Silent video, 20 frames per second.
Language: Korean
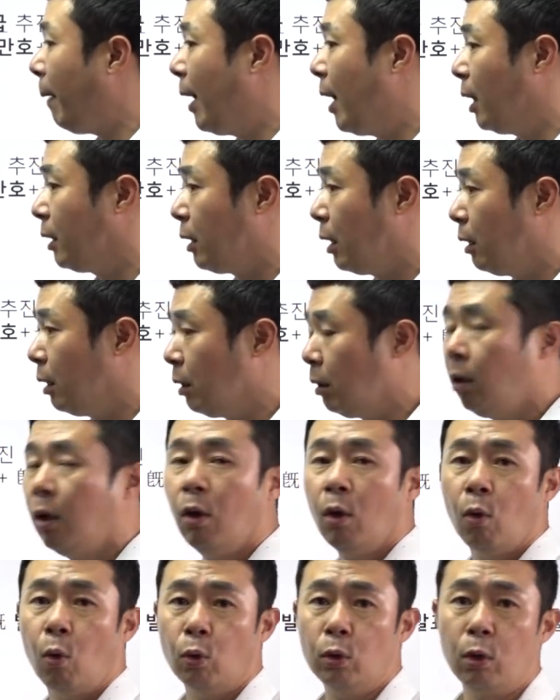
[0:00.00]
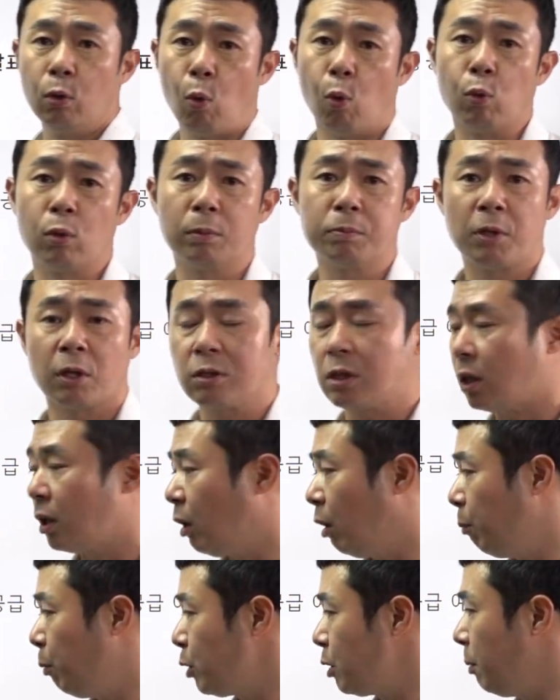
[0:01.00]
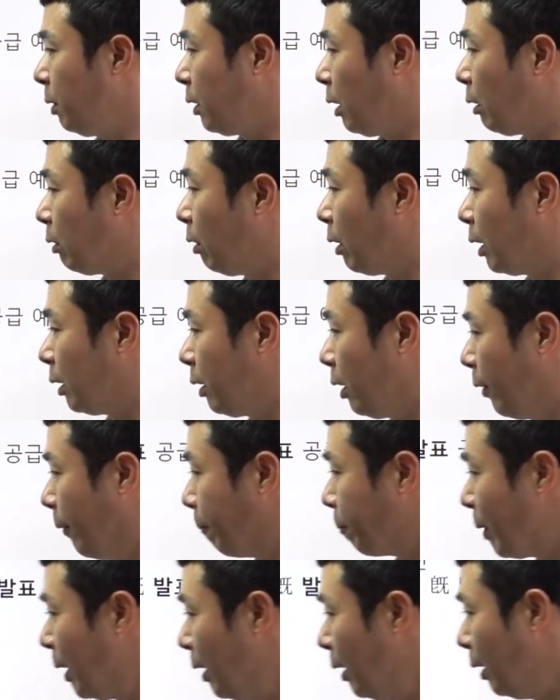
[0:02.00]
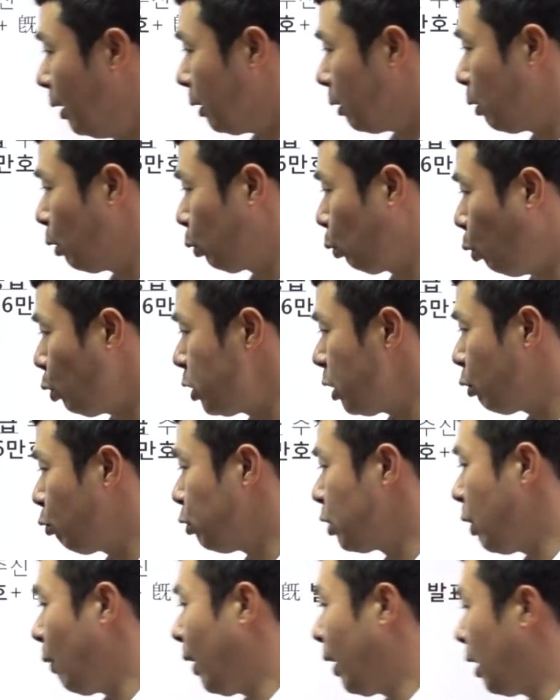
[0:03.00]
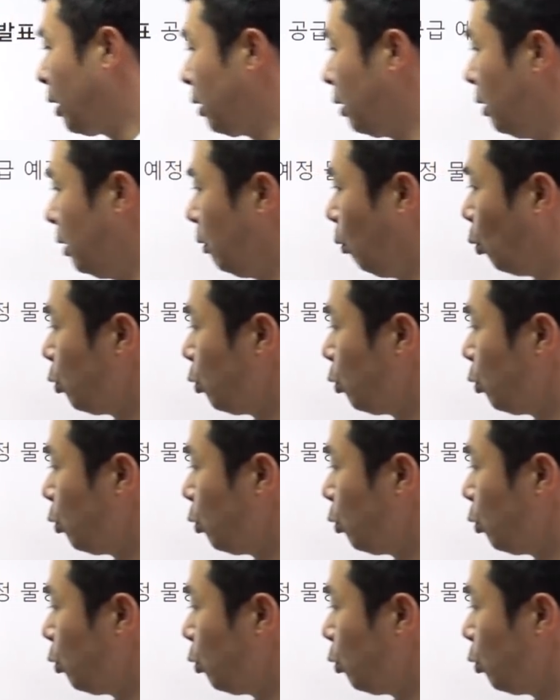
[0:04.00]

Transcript: 봐야 되는 오늘 공급 정책이라고 보시면 될 것 같아요. 그리고 도시 규제 완화 등은